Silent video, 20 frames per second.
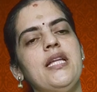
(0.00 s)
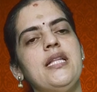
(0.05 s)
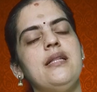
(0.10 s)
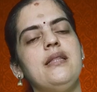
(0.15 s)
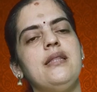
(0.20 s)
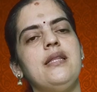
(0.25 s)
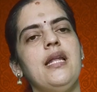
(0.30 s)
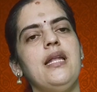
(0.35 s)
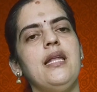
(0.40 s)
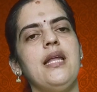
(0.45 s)

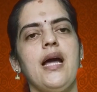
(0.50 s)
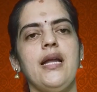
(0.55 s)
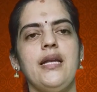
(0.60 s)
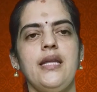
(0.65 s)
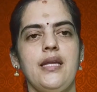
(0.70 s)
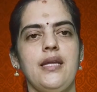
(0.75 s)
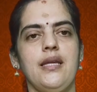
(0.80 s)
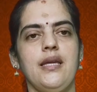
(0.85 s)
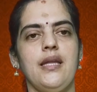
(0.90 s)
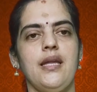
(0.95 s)
வேதத்தில் நான்
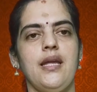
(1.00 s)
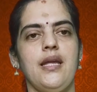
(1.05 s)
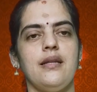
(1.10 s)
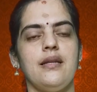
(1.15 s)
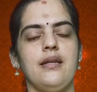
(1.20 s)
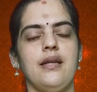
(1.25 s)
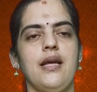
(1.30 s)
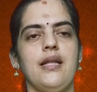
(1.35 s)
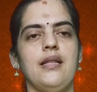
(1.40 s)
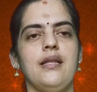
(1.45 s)
இருக்கிறேன்
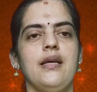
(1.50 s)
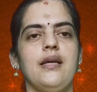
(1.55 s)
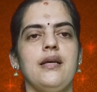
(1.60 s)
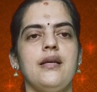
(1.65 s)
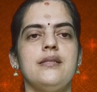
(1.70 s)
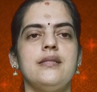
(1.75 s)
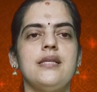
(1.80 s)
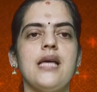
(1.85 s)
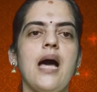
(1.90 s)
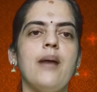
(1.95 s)
அந்த
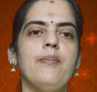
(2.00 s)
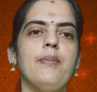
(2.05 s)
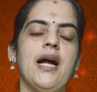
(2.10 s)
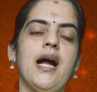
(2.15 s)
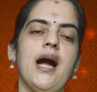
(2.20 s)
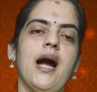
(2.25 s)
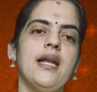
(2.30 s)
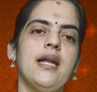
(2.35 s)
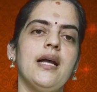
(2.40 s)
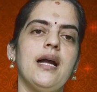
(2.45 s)
சாம
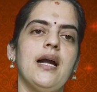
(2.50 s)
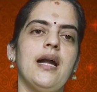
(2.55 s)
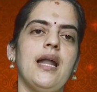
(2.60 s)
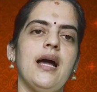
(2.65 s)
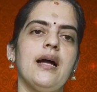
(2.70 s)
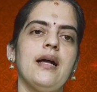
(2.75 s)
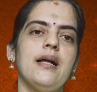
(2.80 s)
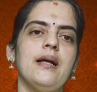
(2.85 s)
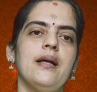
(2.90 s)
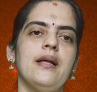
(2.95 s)

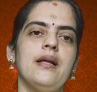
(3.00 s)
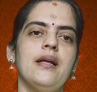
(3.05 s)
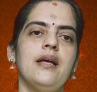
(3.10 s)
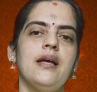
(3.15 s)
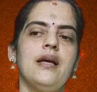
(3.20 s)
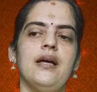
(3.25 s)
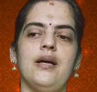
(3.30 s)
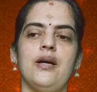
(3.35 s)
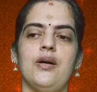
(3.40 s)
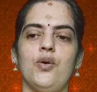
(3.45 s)
கானங்களாக
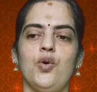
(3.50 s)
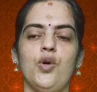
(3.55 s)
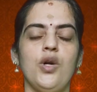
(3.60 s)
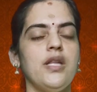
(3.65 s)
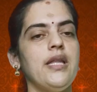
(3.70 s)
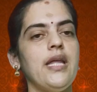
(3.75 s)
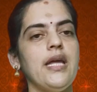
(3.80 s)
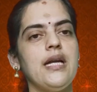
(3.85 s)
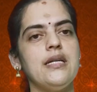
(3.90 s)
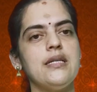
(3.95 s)

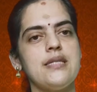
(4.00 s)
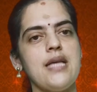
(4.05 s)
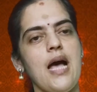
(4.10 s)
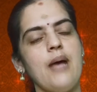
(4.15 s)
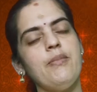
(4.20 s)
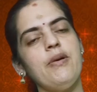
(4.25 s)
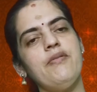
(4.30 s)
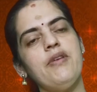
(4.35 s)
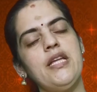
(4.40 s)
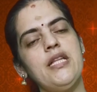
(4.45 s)
குழந்தைகள்
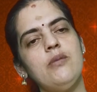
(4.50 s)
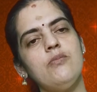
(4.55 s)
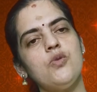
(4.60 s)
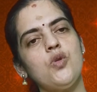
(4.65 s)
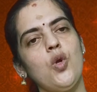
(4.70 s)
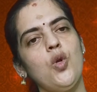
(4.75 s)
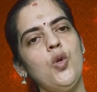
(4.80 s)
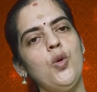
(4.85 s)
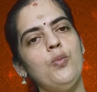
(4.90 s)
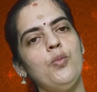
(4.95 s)
சாம வேதம்
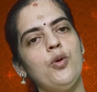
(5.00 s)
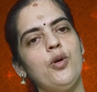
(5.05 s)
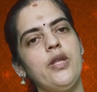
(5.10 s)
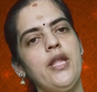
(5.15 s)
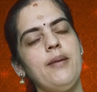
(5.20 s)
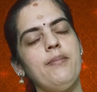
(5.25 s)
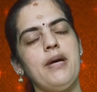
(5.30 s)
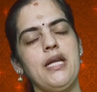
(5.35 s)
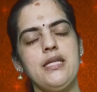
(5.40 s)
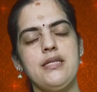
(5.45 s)
சொல்லும்
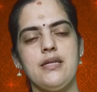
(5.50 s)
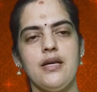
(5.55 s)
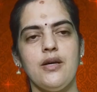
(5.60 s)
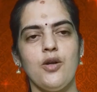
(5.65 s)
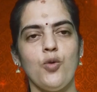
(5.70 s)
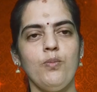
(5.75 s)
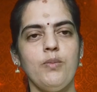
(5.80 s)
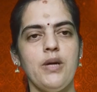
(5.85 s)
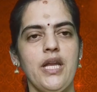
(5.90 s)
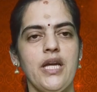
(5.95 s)
பொழுதே மனசுக்கு
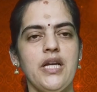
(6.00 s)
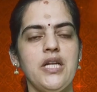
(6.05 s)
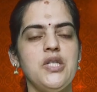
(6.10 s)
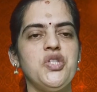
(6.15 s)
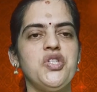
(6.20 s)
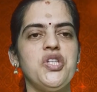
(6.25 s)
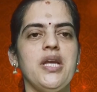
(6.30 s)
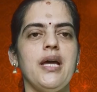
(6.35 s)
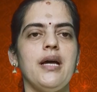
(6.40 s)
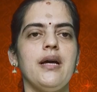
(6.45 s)
ரொம்ப
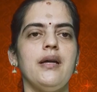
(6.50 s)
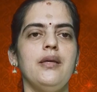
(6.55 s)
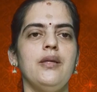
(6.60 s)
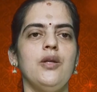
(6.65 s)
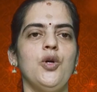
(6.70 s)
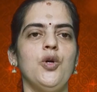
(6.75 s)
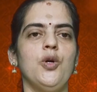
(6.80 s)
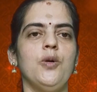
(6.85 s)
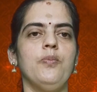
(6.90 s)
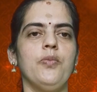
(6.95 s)
நெகிழ்ச்சியாக
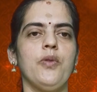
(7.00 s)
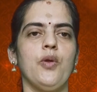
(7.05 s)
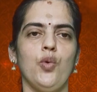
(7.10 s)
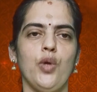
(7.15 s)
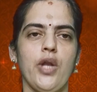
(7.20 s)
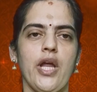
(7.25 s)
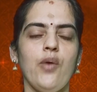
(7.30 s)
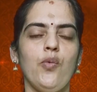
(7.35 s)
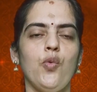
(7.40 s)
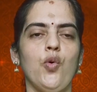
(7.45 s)
இருக்கும்
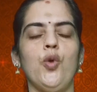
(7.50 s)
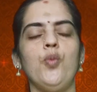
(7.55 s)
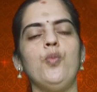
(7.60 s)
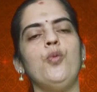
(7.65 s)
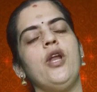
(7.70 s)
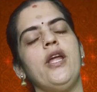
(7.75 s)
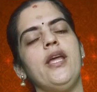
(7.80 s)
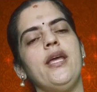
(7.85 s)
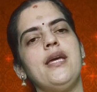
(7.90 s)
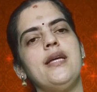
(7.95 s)
ஒரே ஒரு
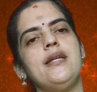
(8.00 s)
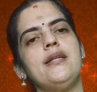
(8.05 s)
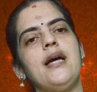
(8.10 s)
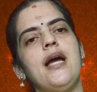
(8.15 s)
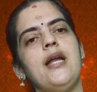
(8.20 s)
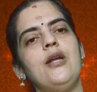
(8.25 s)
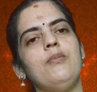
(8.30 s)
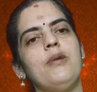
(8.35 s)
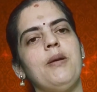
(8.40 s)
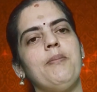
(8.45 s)
முறை
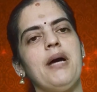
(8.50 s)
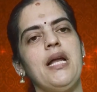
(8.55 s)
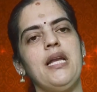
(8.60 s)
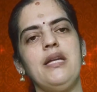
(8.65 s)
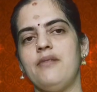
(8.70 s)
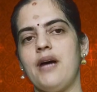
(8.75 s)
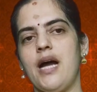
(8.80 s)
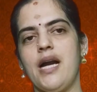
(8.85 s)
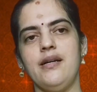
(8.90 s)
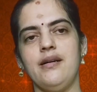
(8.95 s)
கேட்டாலும்
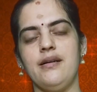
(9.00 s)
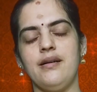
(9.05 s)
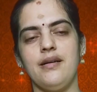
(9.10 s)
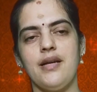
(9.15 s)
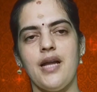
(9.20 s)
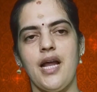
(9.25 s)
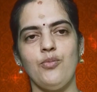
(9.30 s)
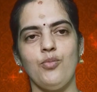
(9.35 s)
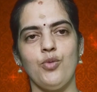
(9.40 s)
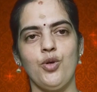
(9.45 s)
நம்மால
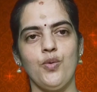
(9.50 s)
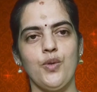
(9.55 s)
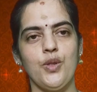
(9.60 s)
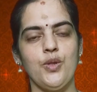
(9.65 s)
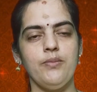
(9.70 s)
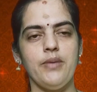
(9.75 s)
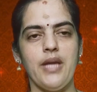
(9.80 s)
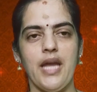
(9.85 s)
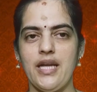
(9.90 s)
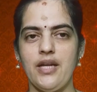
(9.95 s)
வாழ்நாள்
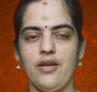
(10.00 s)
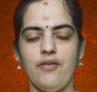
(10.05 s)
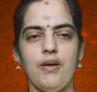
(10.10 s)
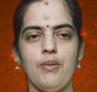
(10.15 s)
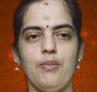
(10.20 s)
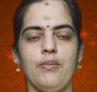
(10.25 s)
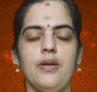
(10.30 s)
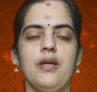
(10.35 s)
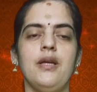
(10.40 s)
முழுவதும் கேட்கவே